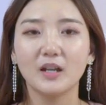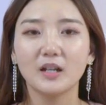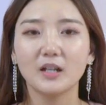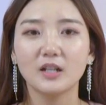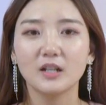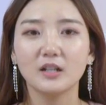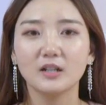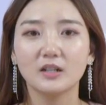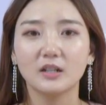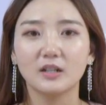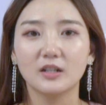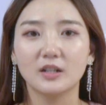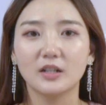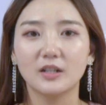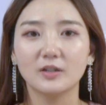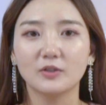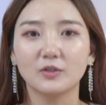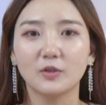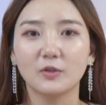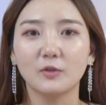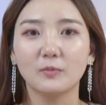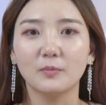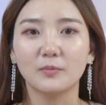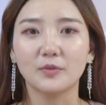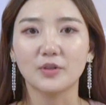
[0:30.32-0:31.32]
任何人
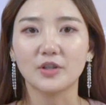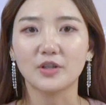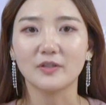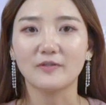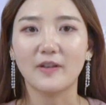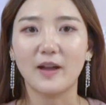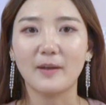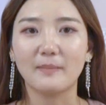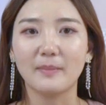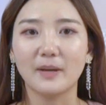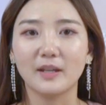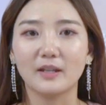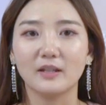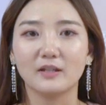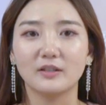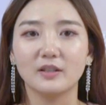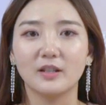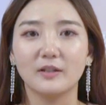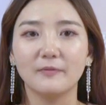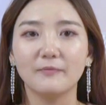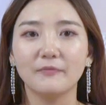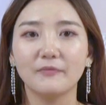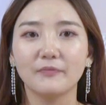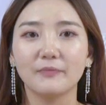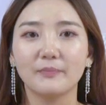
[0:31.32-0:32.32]
都不是完美的
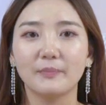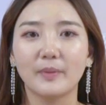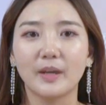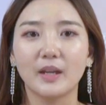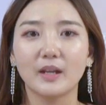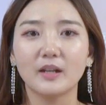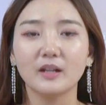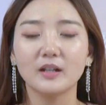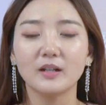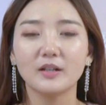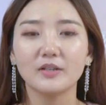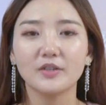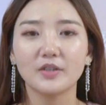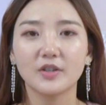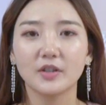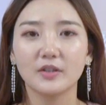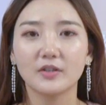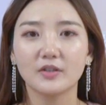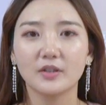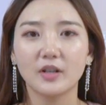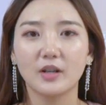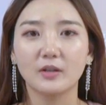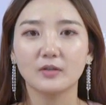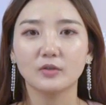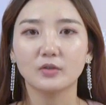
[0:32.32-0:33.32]
人，每个人身
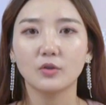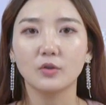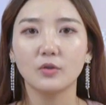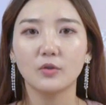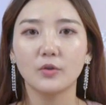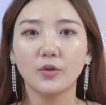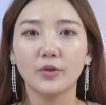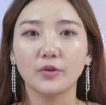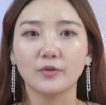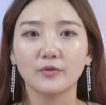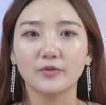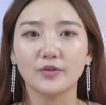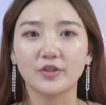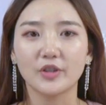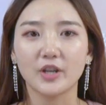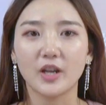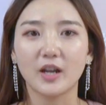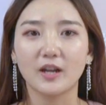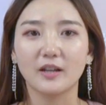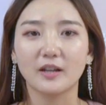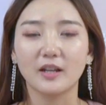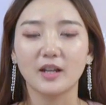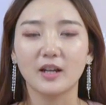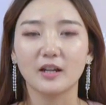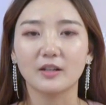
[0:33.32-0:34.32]
上都会有这
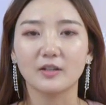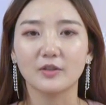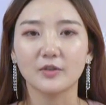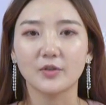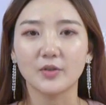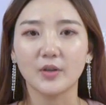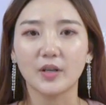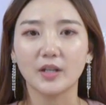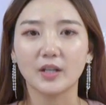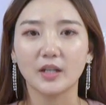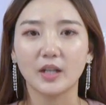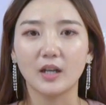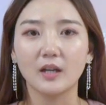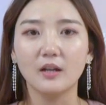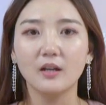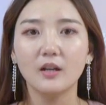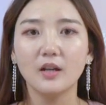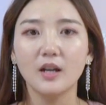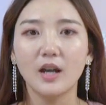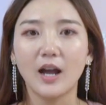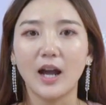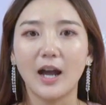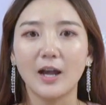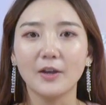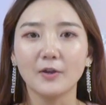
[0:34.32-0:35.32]
样那样的缺点，
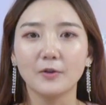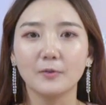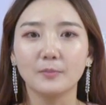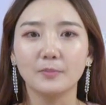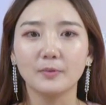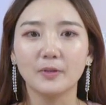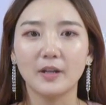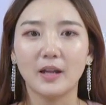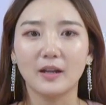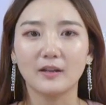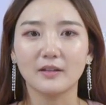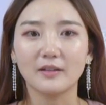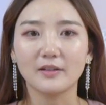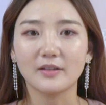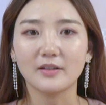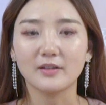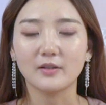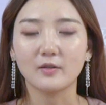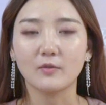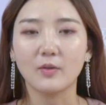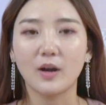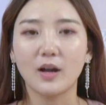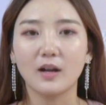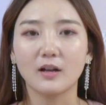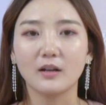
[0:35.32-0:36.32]
还有不良的
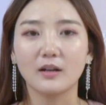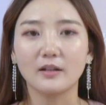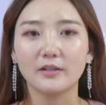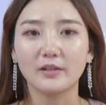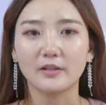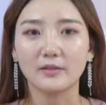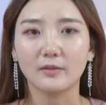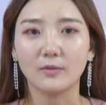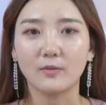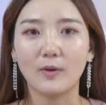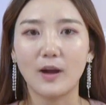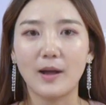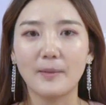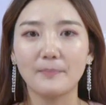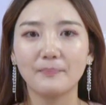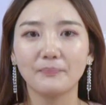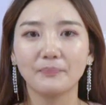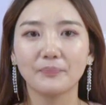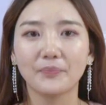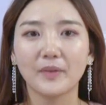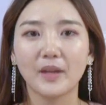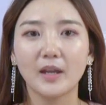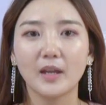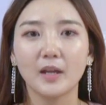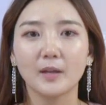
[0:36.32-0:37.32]
习惯和喜欢，
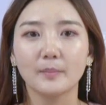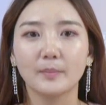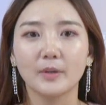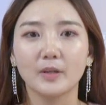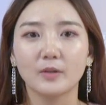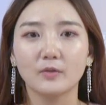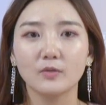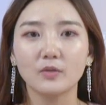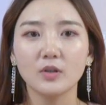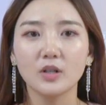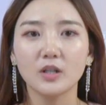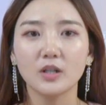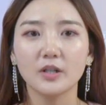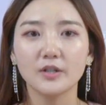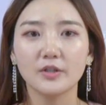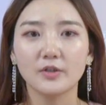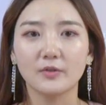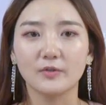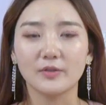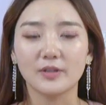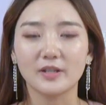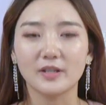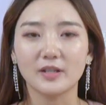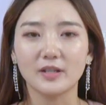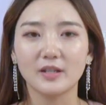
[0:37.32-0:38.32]
比如喝
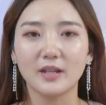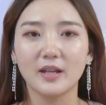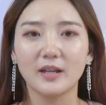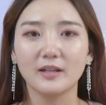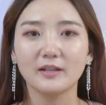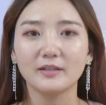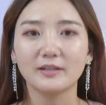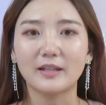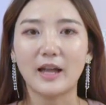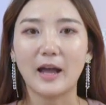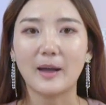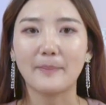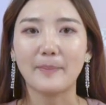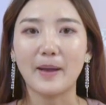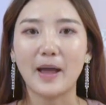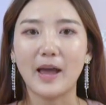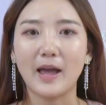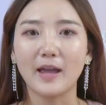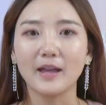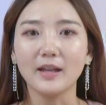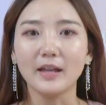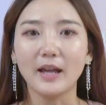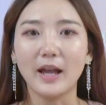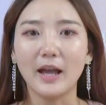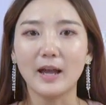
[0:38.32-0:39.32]
酒、吸烟、打
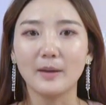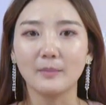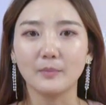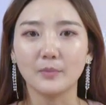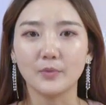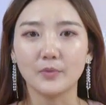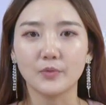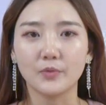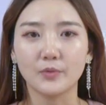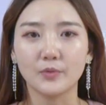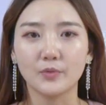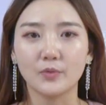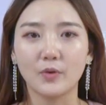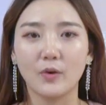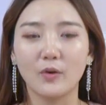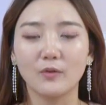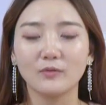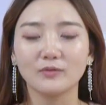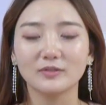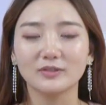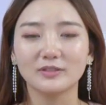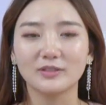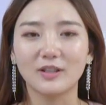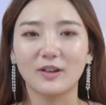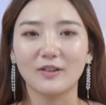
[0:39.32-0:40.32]
牌、爱慕虚荣、
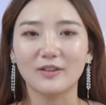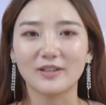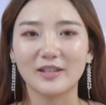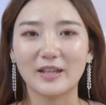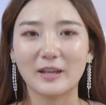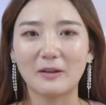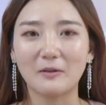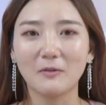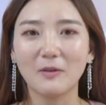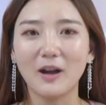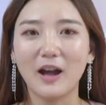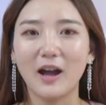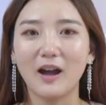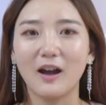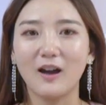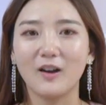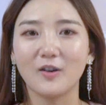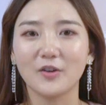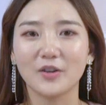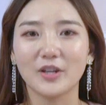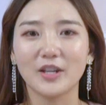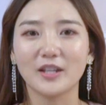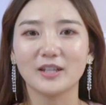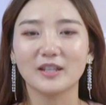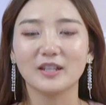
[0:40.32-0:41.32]
倒闲话、
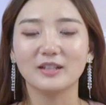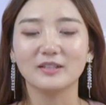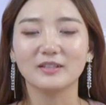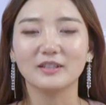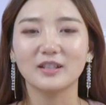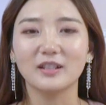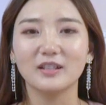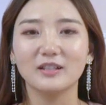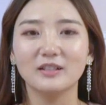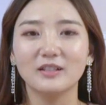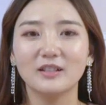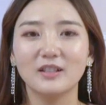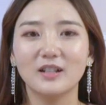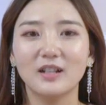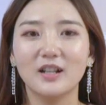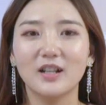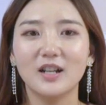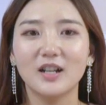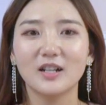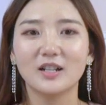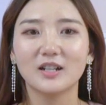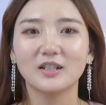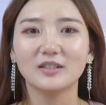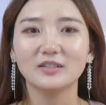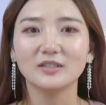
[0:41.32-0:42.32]
熬夜等等。
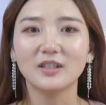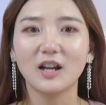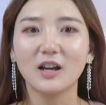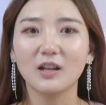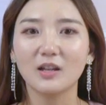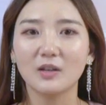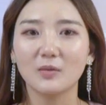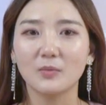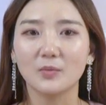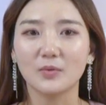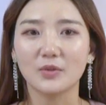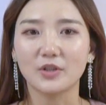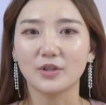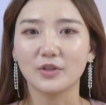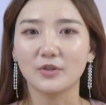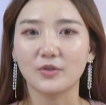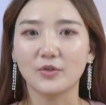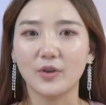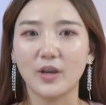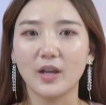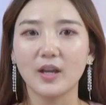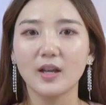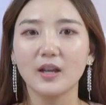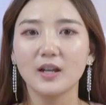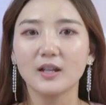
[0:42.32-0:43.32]
人到了五十
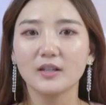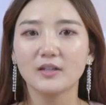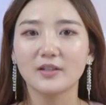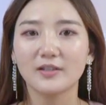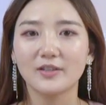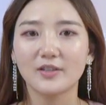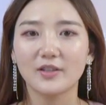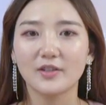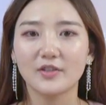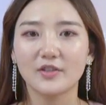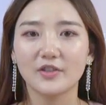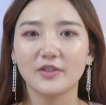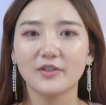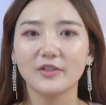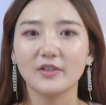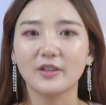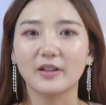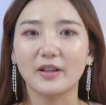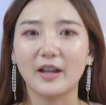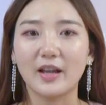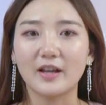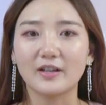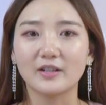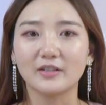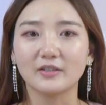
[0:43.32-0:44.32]
岁，这些真的
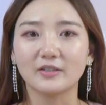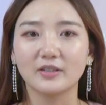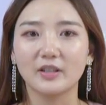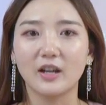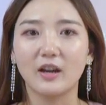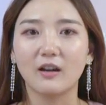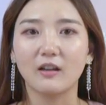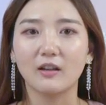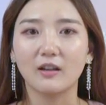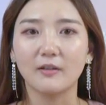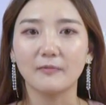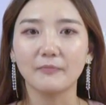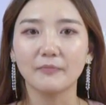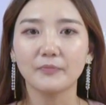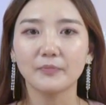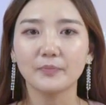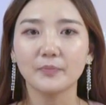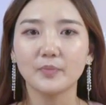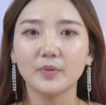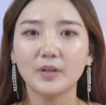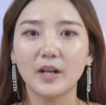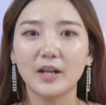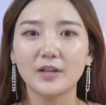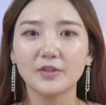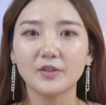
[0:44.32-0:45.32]
该扔掉了，
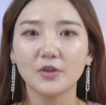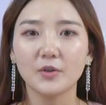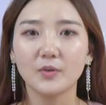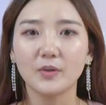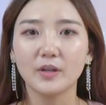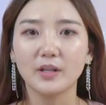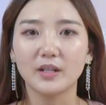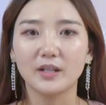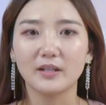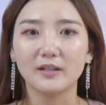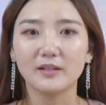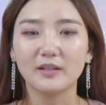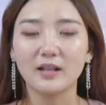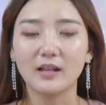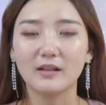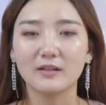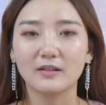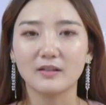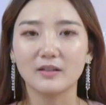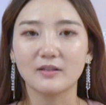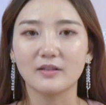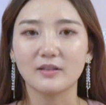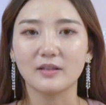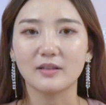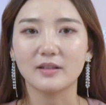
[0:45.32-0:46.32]
不然就会影响
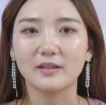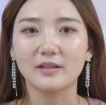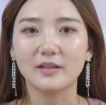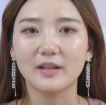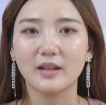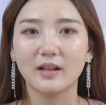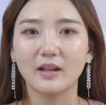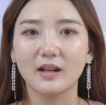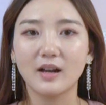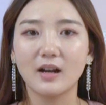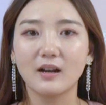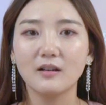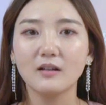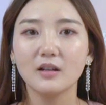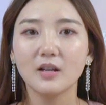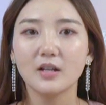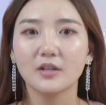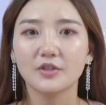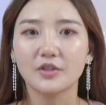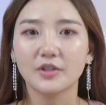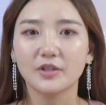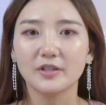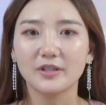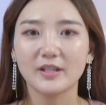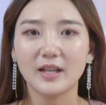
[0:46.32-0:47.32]
自己的健康，
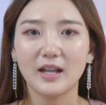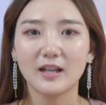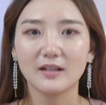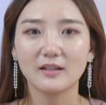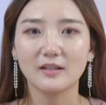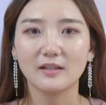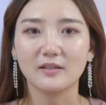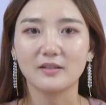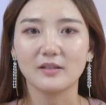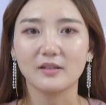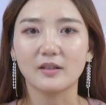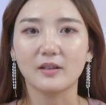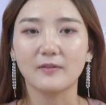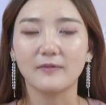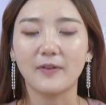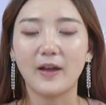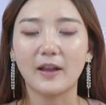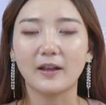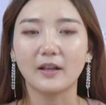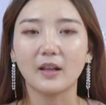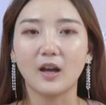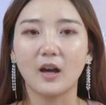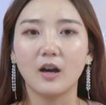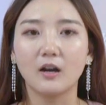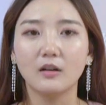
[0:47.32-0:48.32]
增加自己的
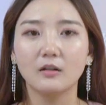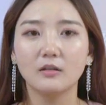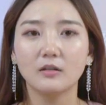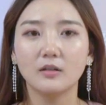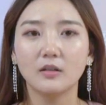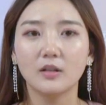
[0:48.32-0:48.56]
烦恼。